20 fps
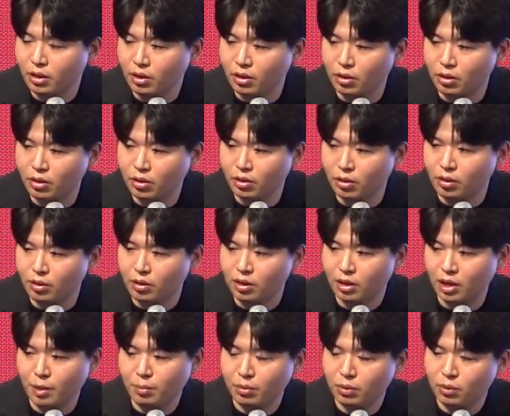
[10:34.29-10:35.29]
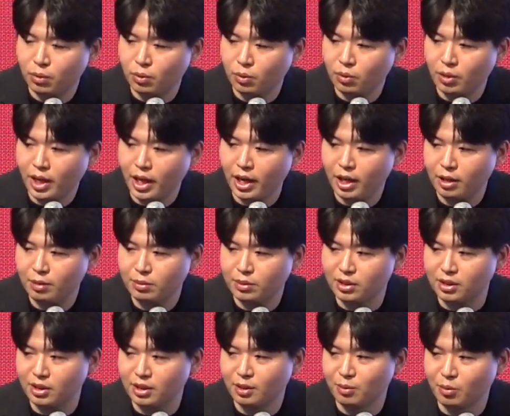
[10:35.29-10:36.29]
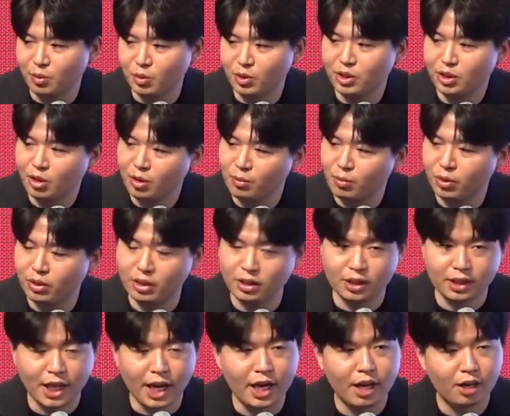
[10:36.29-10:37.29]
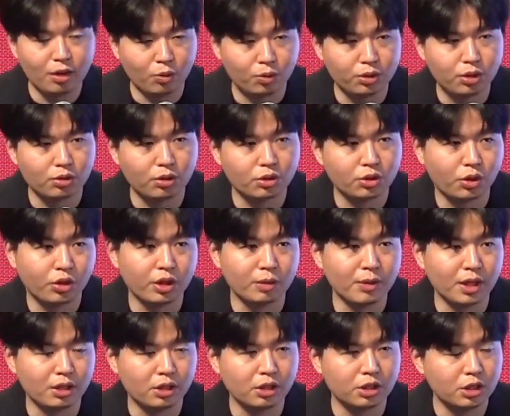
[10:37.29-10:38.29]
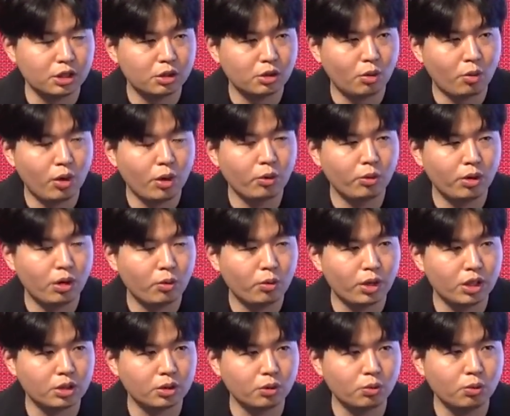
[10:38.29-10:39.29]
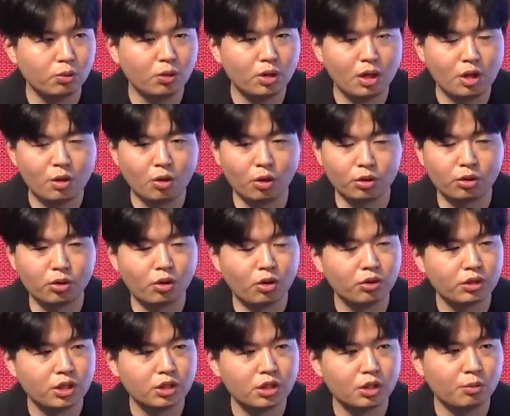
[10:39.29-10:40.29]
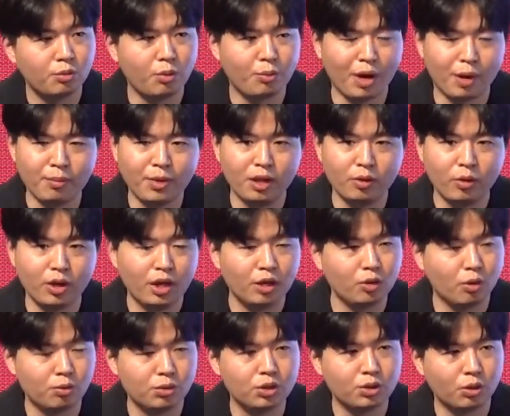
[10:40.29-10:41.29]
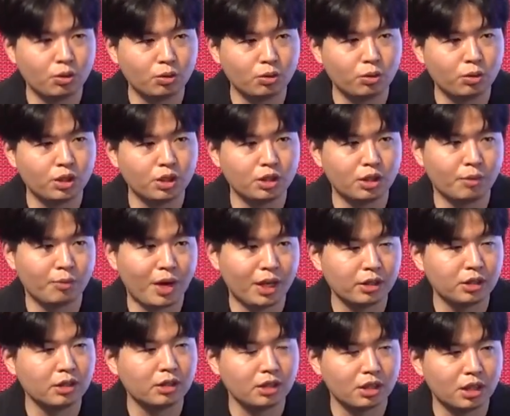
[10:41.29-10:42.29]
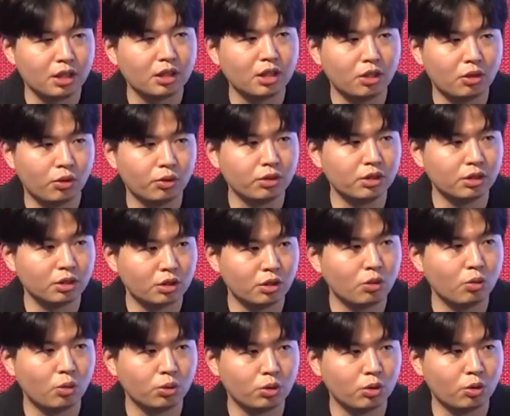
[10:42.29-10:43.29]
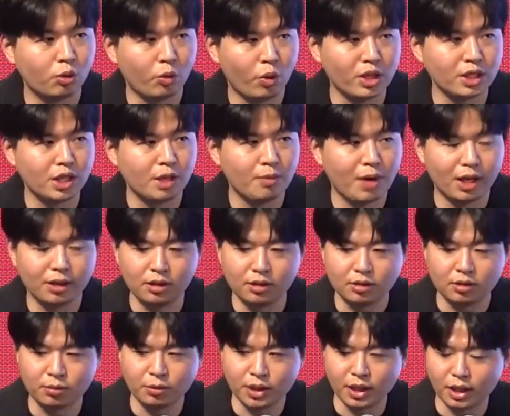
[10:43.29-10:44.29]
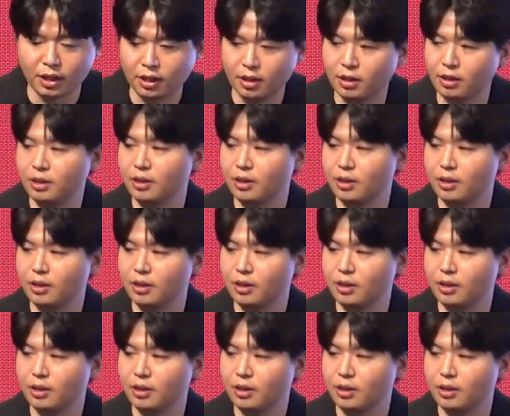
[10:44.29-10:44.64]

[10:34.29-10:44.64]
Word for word: 어, 크래프톤, 하이브, 뭐 이시 컴퍼니 등 다양한 곳에서 저희 음악들을 실제로 활용을 하고 계시고 어떤 컨텐츠는 뭐 100만 회가 넘을 정도로 이제 많은 인기를 얻는 그런 곡들도 굉장히 많이 있습니다.